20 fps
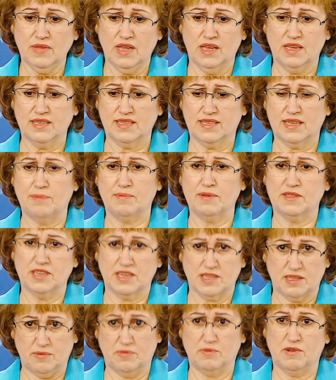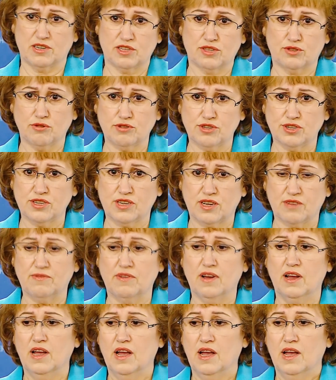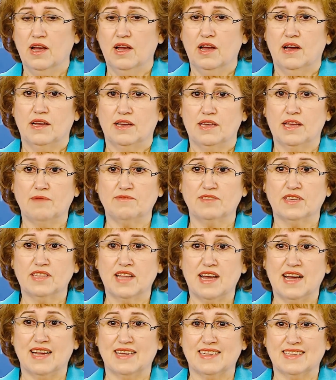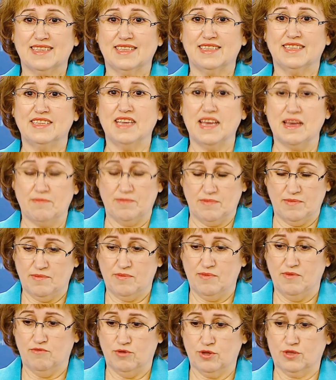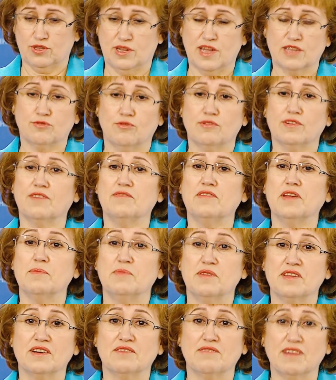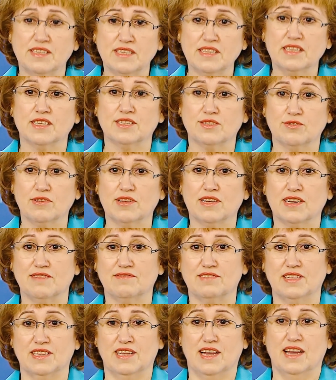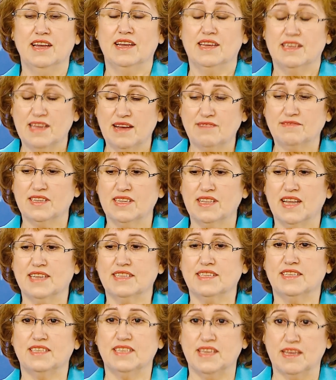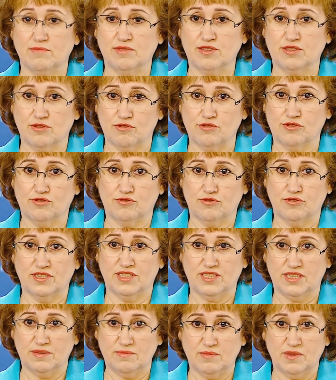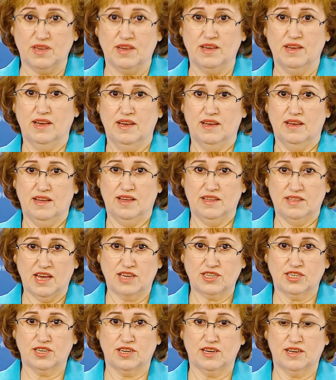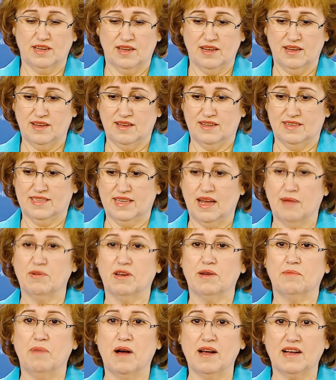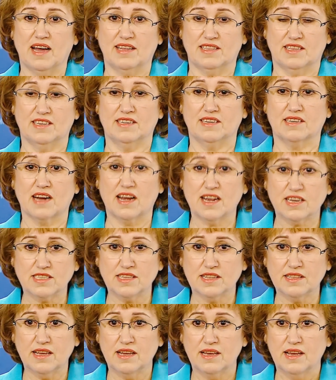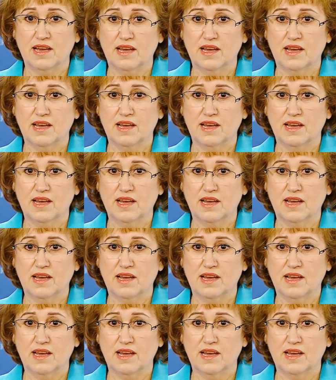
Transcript: из западных, например, источников. Я взяла 7 вот насколько времени хватило, столько и взяла. Я взяла 7 строчку из 7 э, наших э, самых богатых граждан,